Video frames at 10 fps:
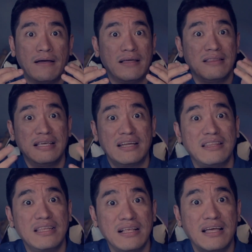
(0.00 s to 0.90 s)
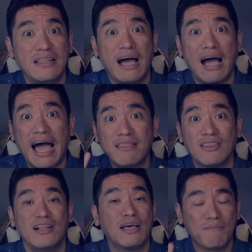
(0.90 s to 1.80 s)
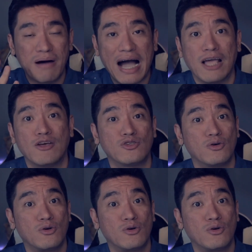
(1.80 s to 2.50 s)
hindi rin nila na-handle ng maayos